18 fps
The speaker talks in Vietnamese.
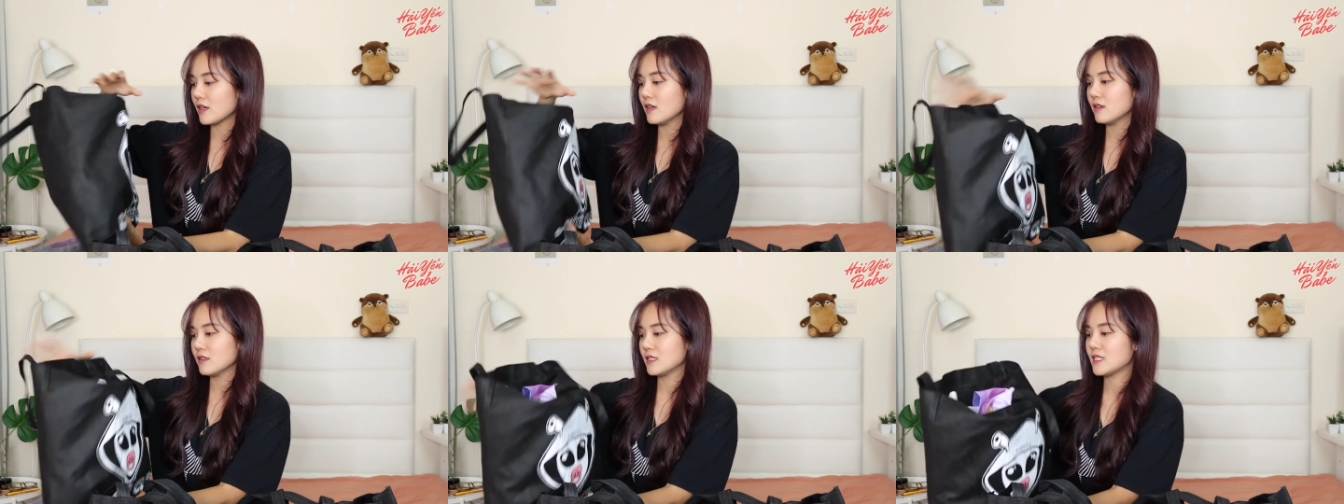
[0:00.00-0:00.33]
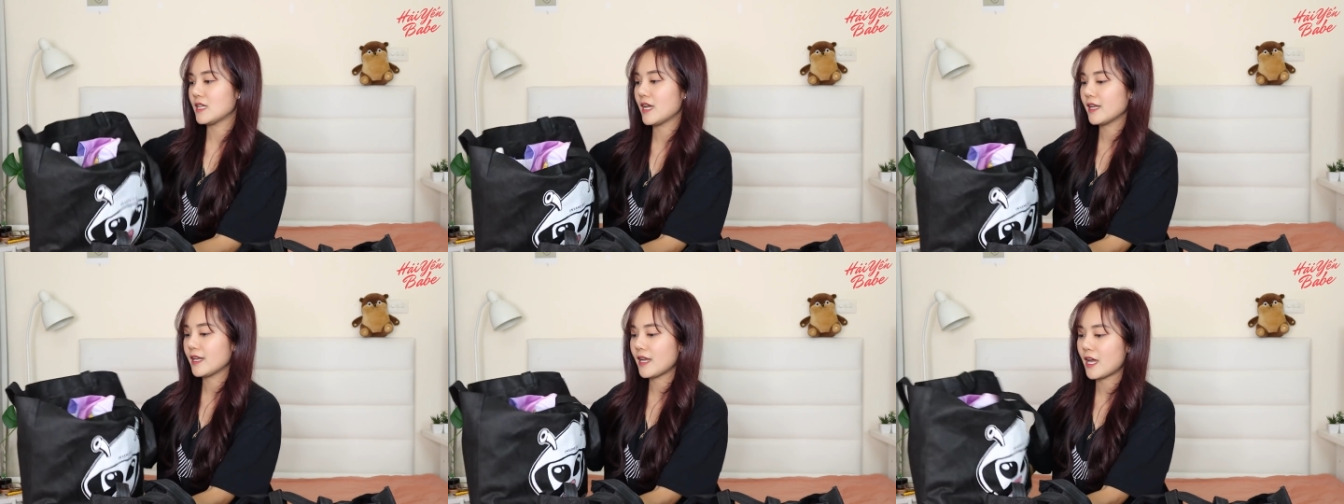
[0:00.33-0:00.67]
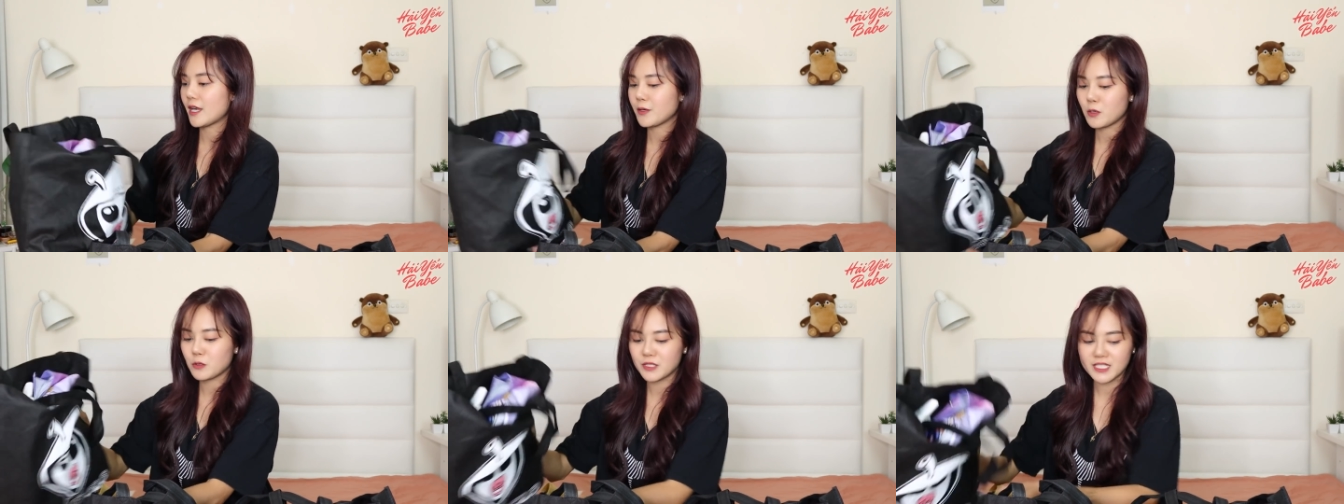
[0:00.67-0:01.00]
order trên
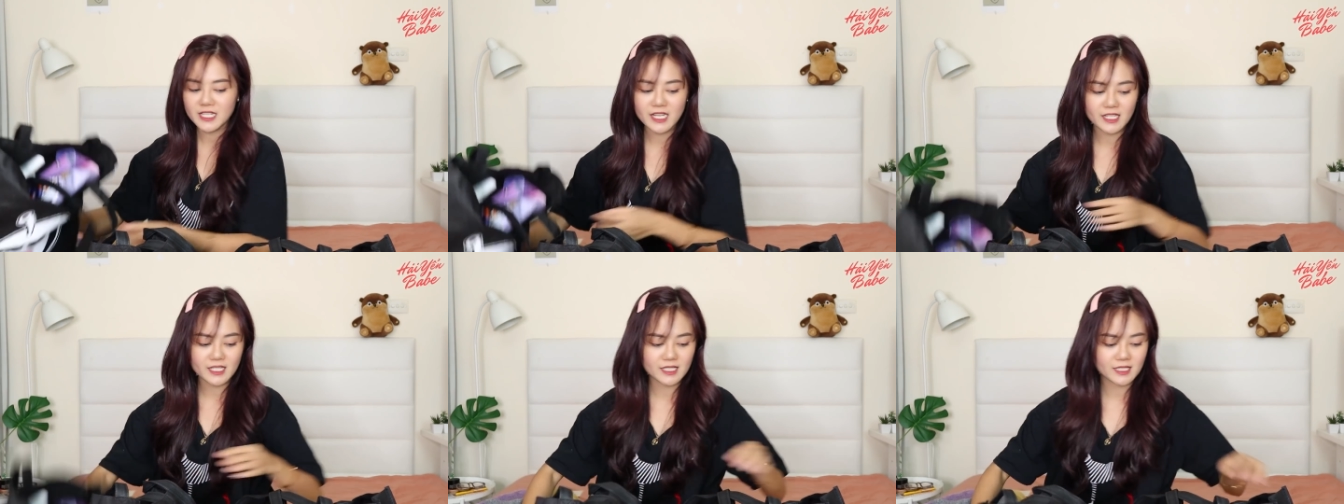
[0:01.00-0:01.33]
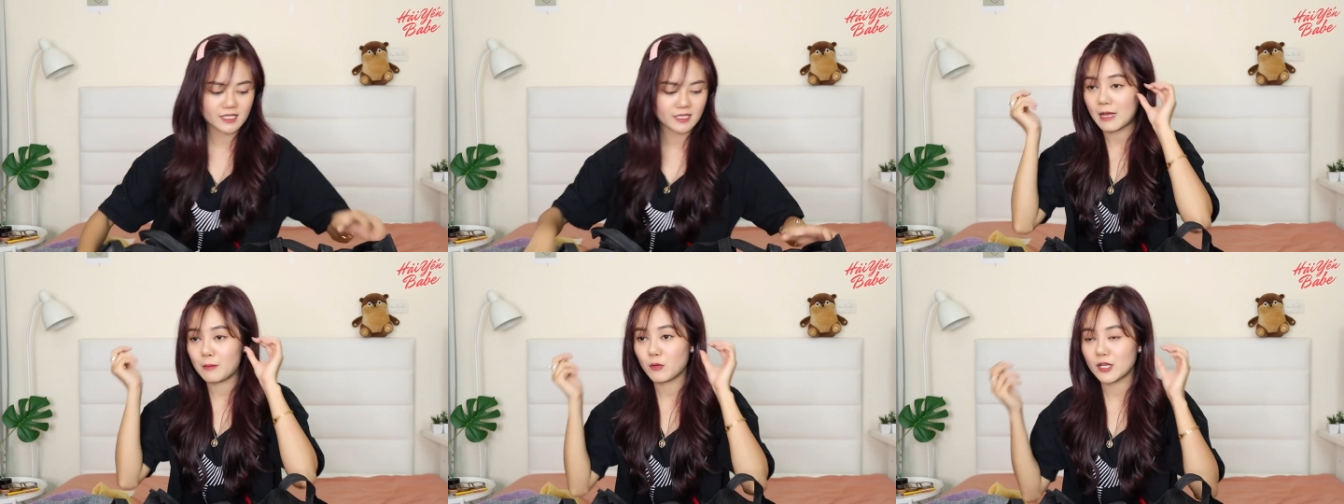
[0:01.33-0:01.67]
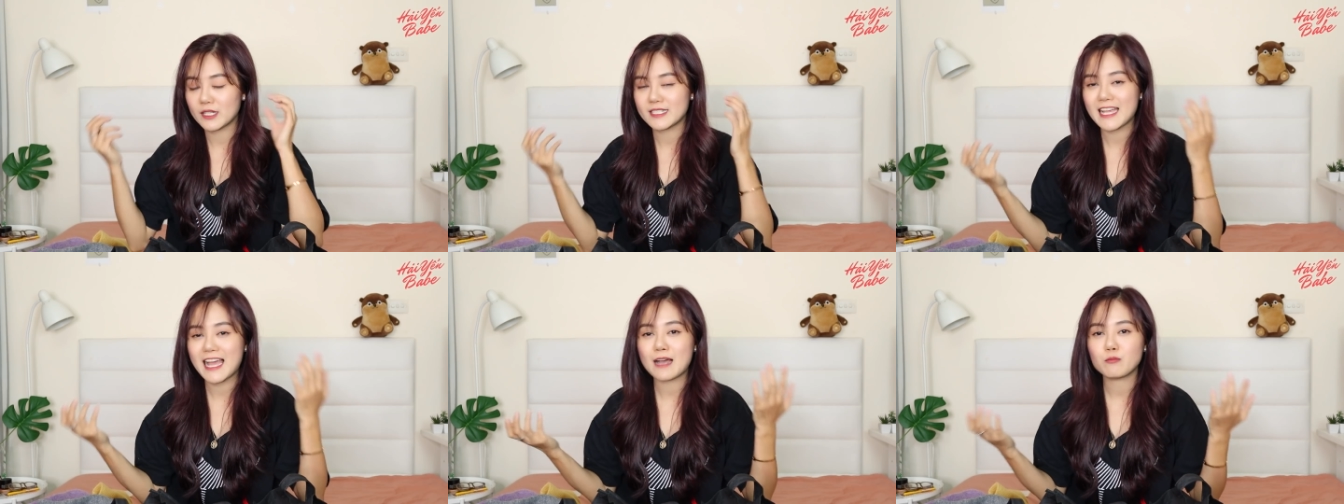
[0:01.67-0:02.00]
uh, Dosin là một
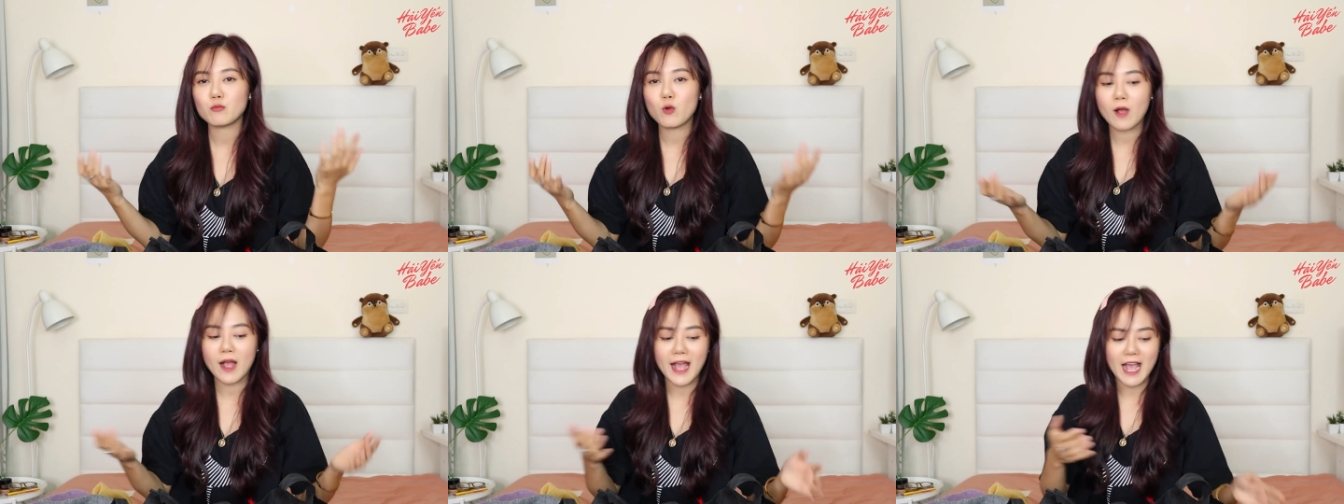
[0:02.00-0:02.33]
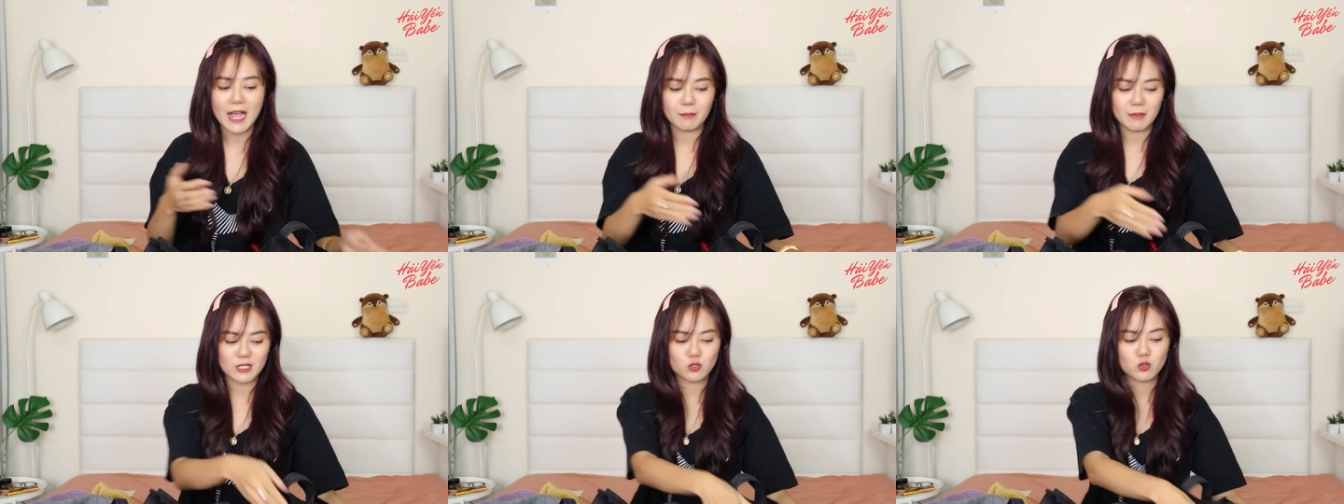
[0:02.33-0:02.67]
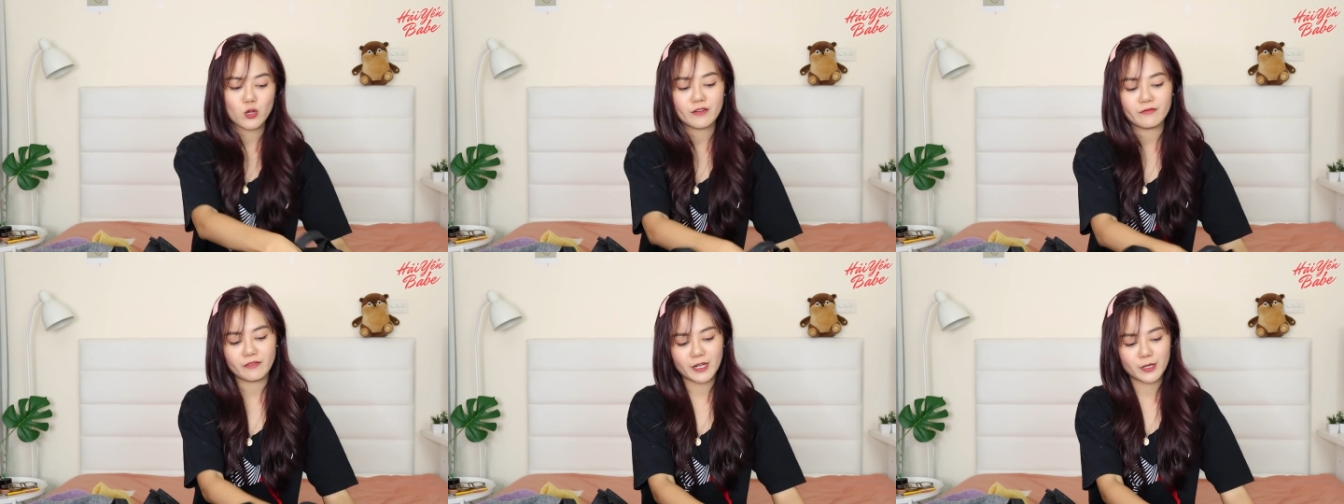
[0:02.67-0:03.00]
cái trang mua hàng mà
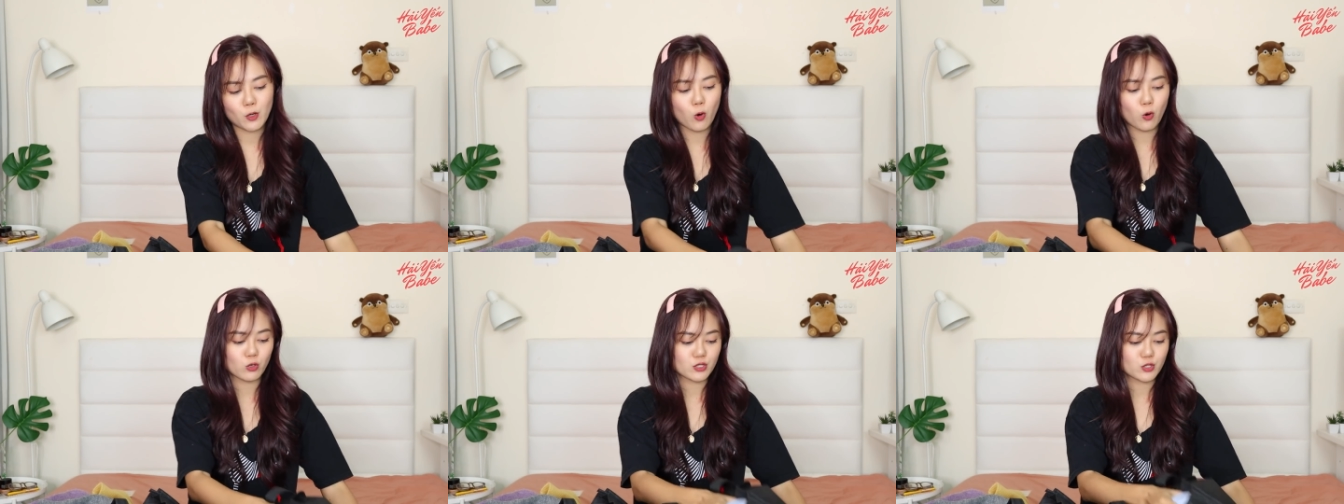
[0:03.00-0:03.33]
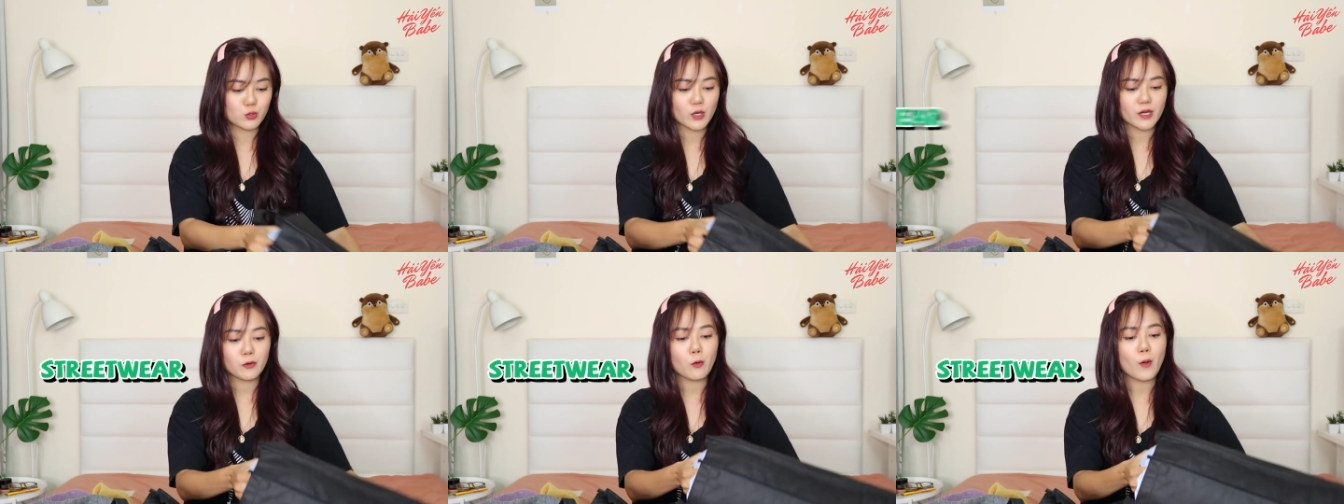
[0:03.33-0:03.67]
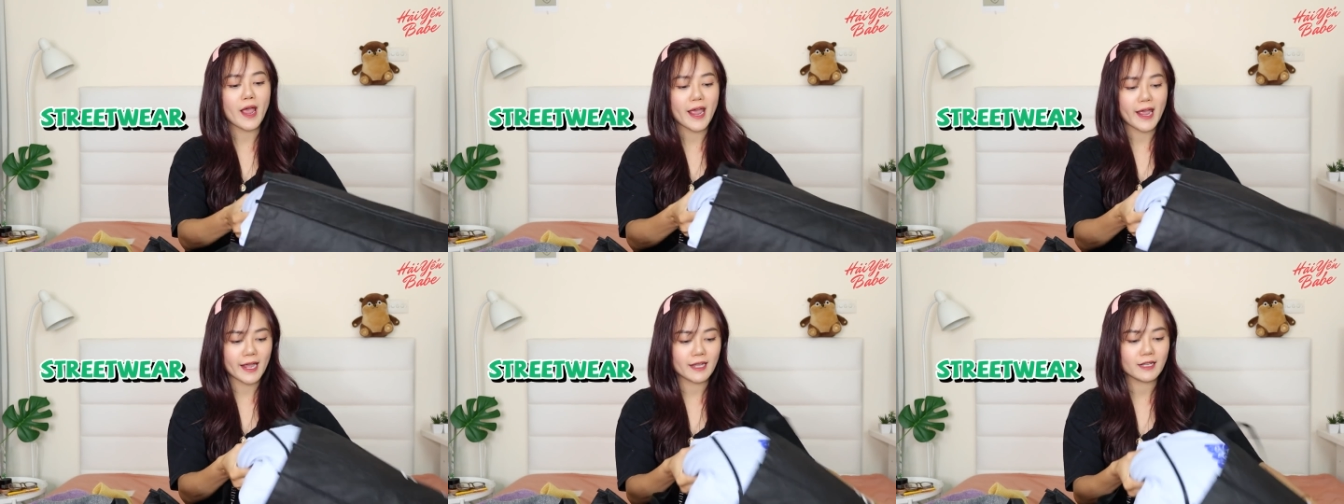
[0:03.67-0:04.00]
chuyên về đồ
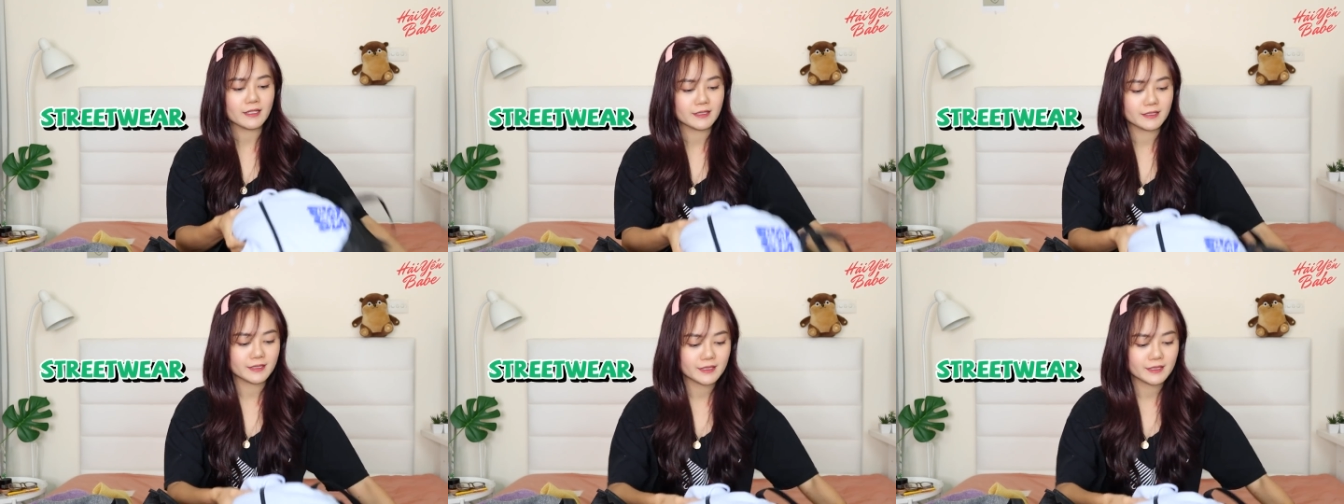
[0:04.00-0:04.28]
streetwear ấy.